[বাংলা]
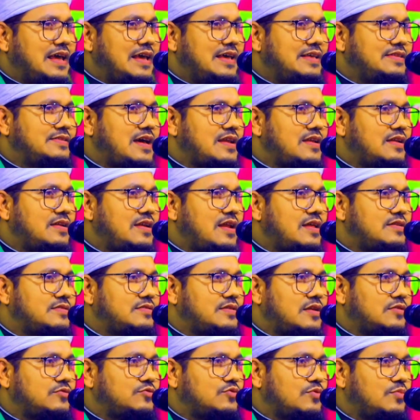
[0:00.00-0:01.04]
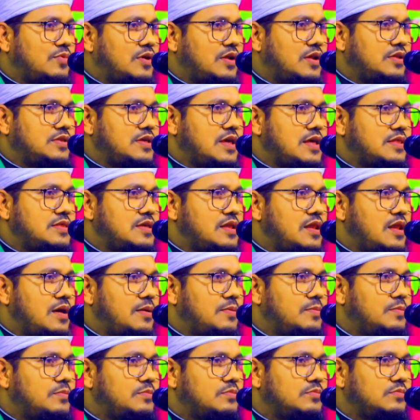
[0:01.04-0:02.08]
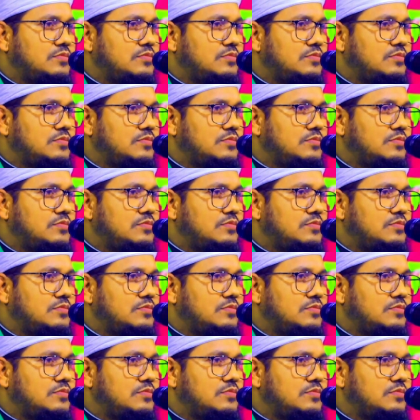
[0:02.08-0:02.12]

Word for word: এই জান্নাতটা তোমার দিয়া দিলাম